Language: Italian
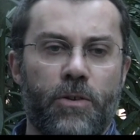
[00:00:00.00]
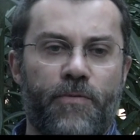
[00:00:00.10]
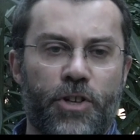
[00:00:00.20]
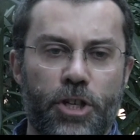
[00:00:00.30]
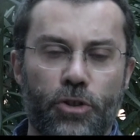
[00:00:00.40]

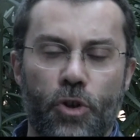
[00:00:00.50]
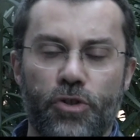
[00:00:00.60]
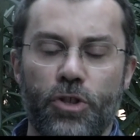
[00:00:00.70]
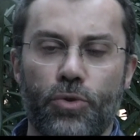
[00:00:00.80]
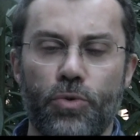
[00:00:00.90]
facendo
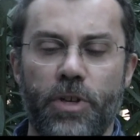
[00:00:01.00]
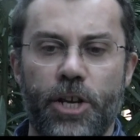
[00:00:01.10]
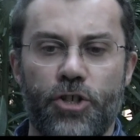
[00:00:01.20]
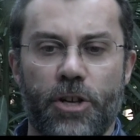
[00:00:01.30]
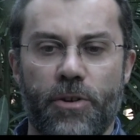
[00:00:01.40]
così tu
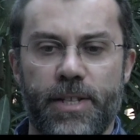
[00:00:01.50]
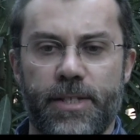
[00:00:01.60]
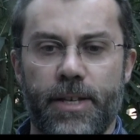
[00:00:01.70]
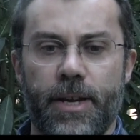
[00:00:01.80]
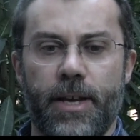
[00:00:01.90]
riesci a non
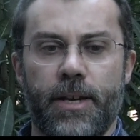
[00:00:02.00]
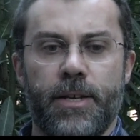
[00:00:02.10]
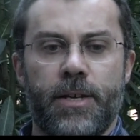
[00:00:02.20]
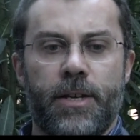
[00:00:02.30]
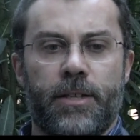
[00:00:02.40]
essere
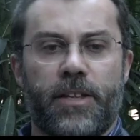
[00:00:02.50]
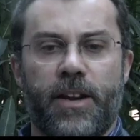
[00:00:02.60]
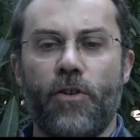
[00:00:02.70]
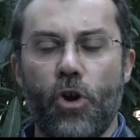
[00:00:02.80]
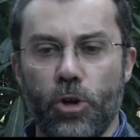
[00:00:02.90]

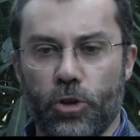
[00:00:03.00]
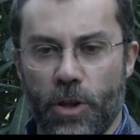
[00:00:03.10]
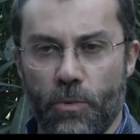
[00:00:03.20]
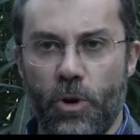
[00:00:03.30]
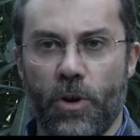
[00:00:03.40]
travolto
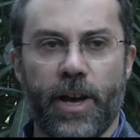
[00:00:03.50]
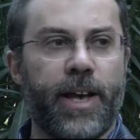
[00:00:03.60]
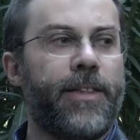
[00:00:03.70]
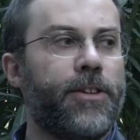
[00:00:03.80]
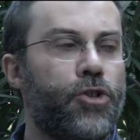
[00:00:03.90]
da quello che
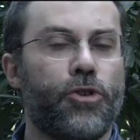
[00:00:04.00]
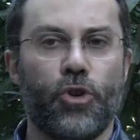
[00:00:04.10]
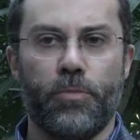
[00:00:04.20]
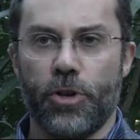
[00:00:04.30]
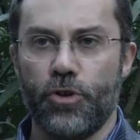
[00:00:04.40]
accade
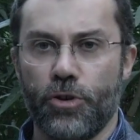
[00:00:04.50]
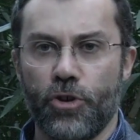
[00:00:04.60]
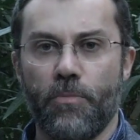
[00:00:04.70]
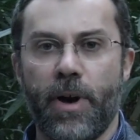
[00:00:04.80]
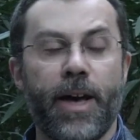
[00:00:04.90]
giorno per
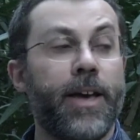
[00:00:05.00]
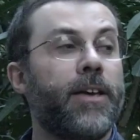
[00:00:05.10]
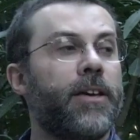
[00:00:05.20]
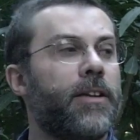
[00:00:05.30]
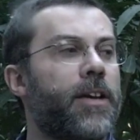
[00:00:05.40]
giorno,
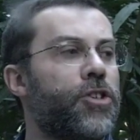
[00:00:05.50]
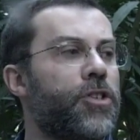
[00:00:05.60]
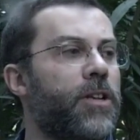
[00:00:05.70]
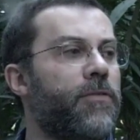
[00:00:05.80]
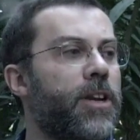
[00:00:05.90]
mai e
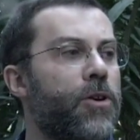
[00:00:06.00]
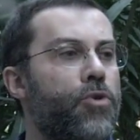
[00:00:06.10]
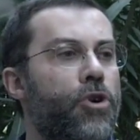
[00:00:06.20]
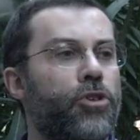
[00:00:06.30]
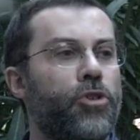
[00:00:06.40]
riesci ad avere un
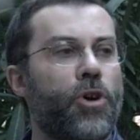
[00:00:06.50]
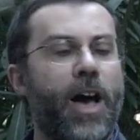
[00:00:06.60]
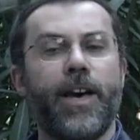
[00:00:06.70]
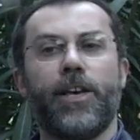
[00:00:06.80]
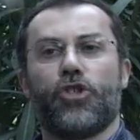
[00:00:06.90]
occhio
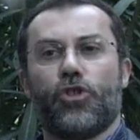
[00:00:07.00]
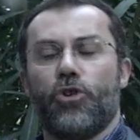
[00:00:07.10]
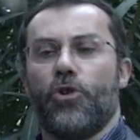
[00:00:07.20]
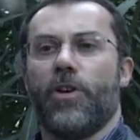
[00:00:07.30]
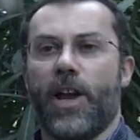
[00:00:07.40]
anche
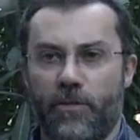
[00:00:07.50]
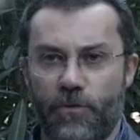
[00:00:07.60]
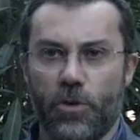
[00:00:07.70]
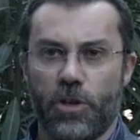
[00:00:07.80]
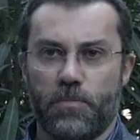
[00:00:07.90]

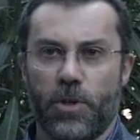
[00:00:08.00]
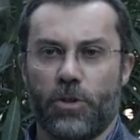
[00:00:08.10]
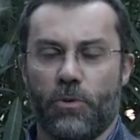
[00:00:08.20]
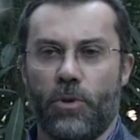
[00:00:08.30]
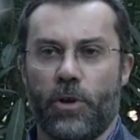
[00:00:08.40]
storiografico
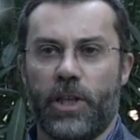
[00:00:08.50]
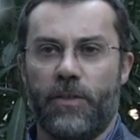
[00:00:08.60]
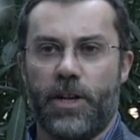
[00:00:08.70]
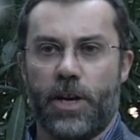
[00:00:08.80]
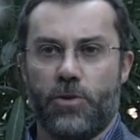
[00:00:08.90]
rispetto a quello che
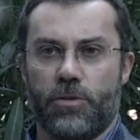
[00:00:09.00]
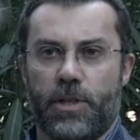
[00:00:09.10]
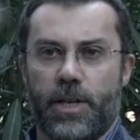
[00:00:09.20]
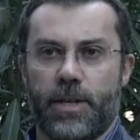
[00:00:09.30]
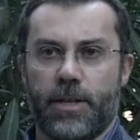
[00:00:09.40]
devi
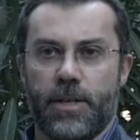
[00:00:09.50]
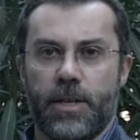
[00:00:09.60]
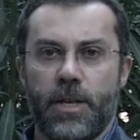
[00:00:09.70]
raccontare.